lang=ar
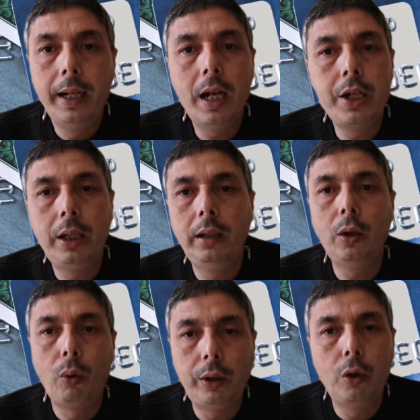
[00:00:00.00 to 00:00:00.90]
الا جيتي
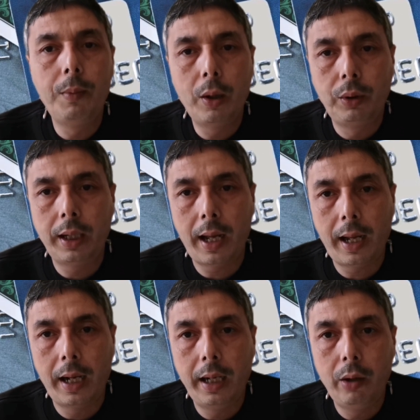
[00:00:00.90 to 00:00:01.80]
انت وقلت لهم لا ودا
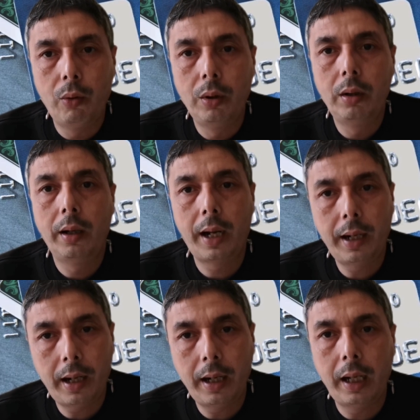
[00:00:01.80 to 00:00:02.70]
غنخليوه
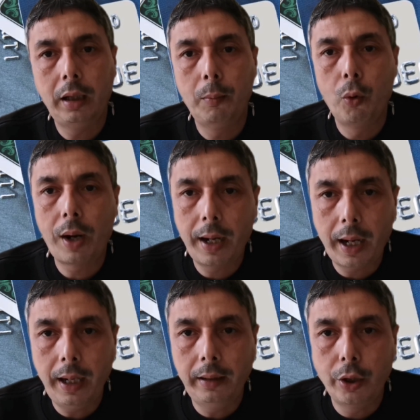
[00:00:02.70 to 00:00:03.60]
رانا غنخدمو رانا
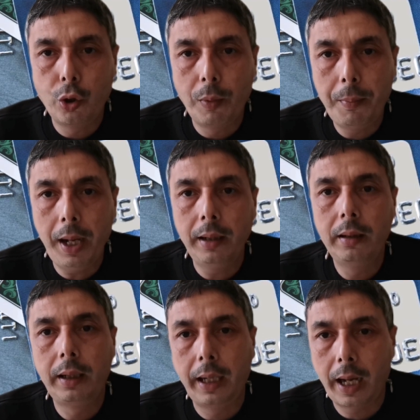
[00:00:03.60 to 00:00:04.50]
غنحتاجو من بعد
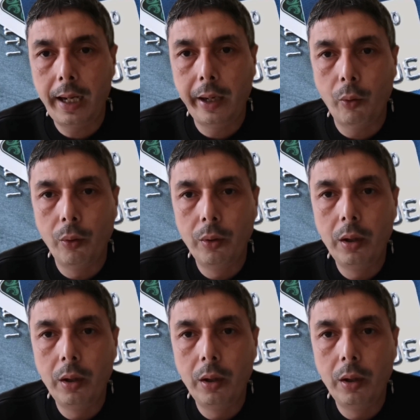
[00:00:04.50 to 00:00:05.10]
كيخليوه